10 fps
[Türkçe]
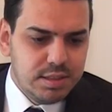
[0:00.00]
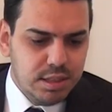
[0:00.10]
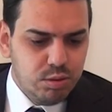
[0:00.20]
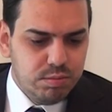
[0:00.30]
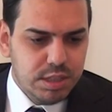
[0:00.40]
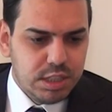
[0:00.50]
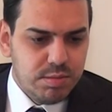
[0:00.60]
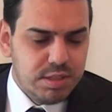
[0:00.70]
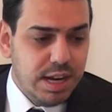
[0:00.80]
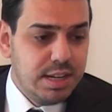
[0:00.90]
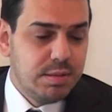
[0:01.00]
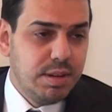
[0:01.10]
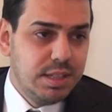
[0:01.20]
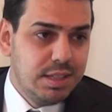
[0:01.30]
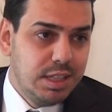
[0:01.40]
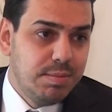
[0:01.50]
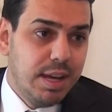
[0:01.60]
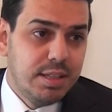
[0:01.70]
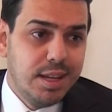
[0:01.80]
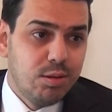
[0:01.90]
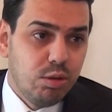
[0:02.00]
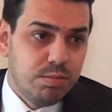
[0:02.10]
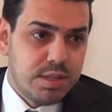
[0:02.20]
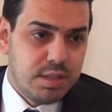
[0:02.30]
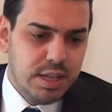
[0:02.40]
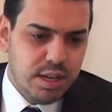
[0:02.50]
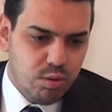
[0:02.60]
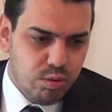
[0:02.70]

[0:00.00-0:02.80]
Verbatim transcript: Sayın Cumhurbaşkanımızın her zaman dediği gibi entegre olmasını yani